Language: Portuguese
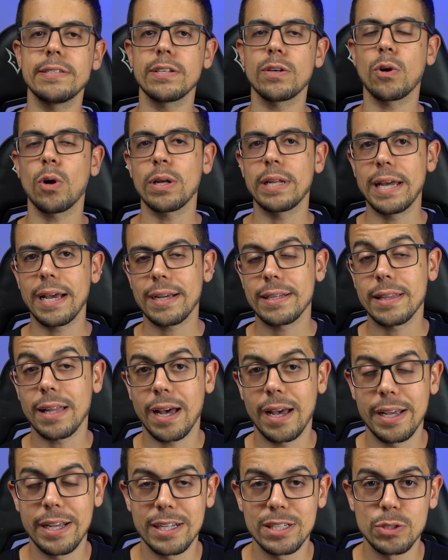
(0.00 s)
se conecta a
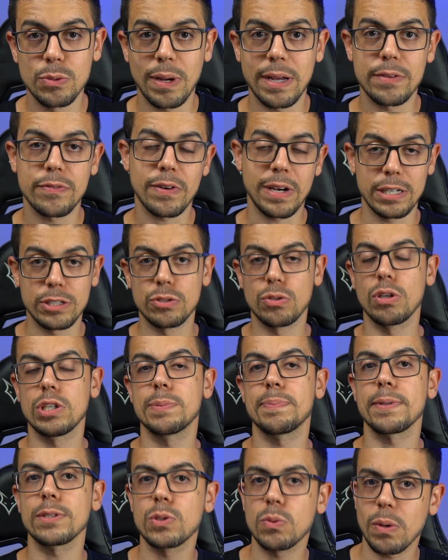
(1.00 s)
redes Wi-Fi de
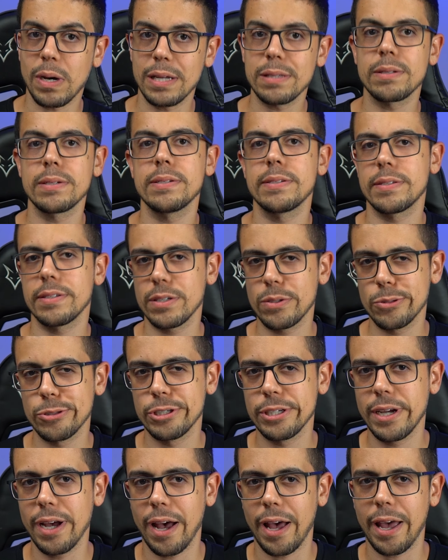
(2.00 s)
2.4 e 5
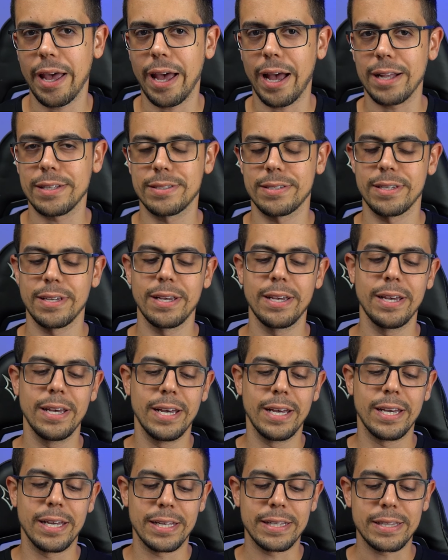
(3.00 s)
GHz.
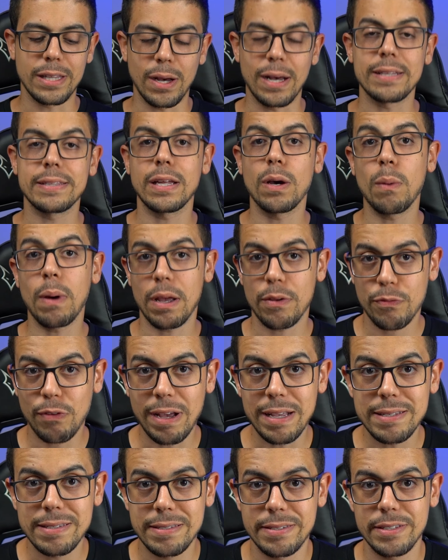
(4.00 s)
Então até o
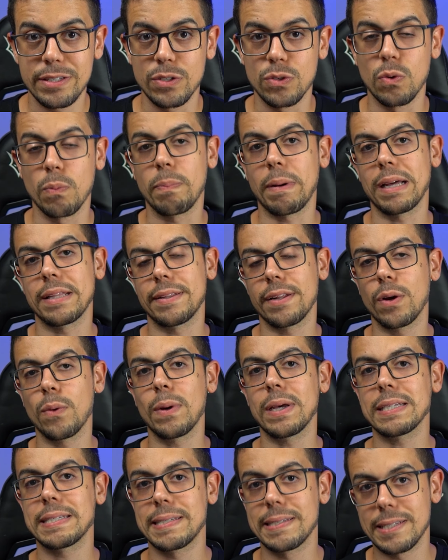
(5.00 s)
Wi-Fi 5,
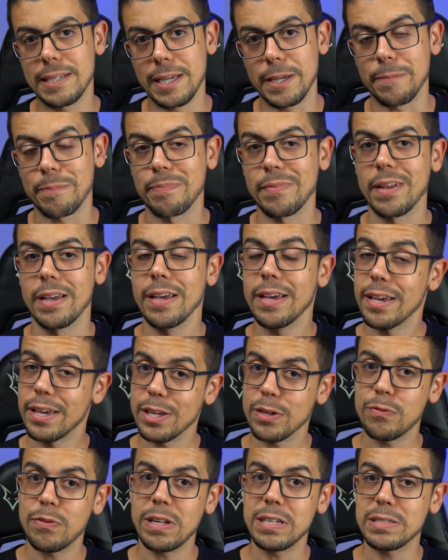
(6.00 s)
padrão AC.
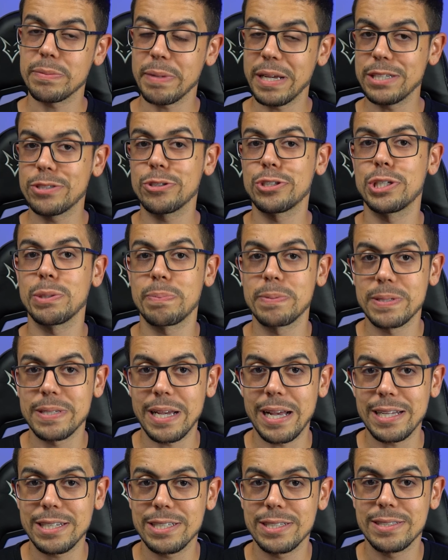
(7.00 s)
Infelizmente o
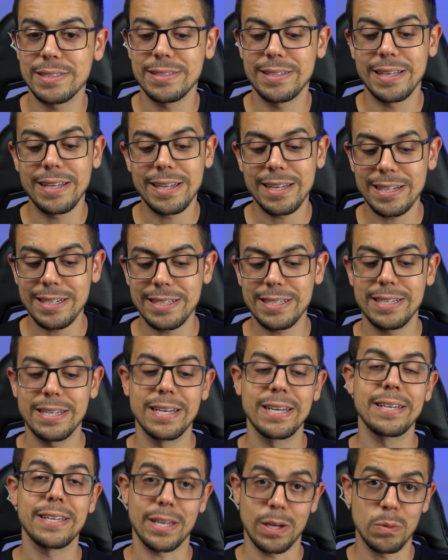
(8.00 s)
chipset dele,
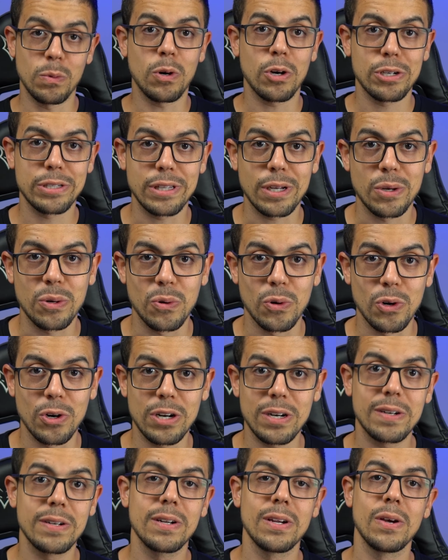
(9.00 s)
que é um
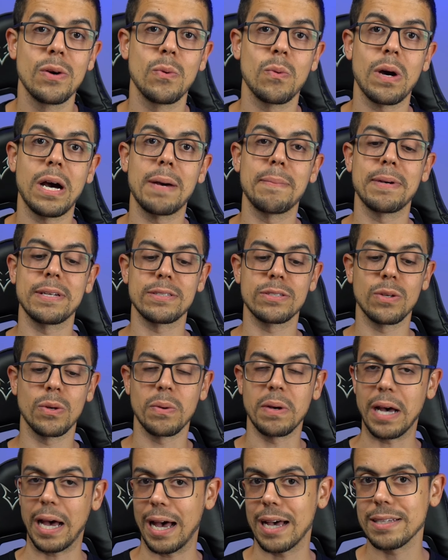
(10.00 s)
octa-core, o
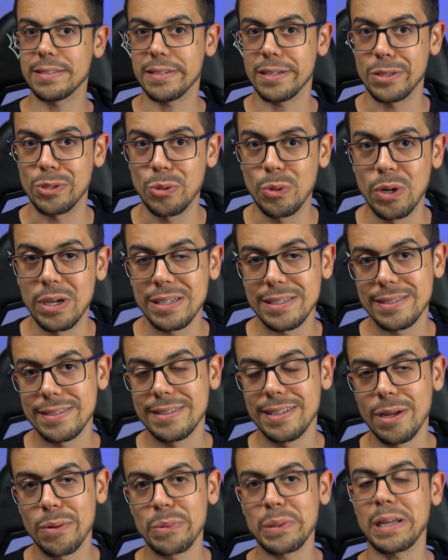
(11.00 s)
Amazon AZ2
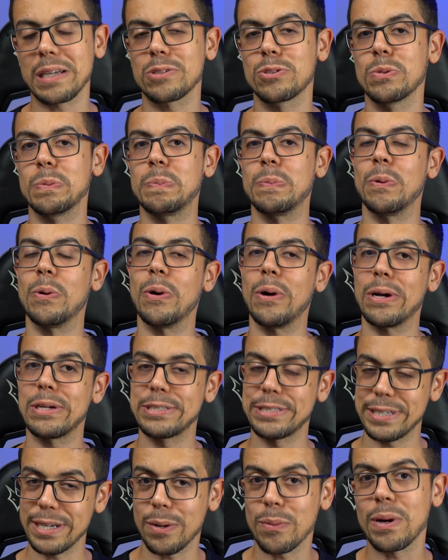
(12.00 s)
não dá
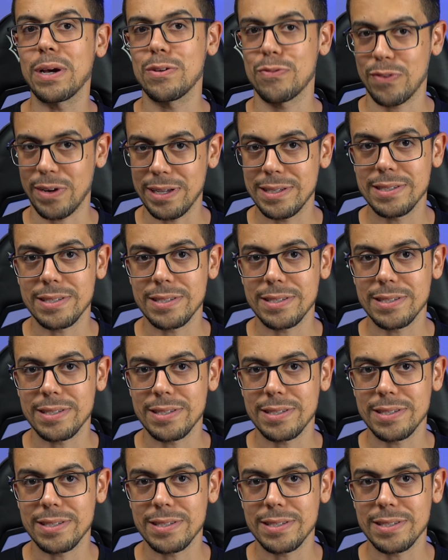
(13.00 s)
suporte ao Wi-Fi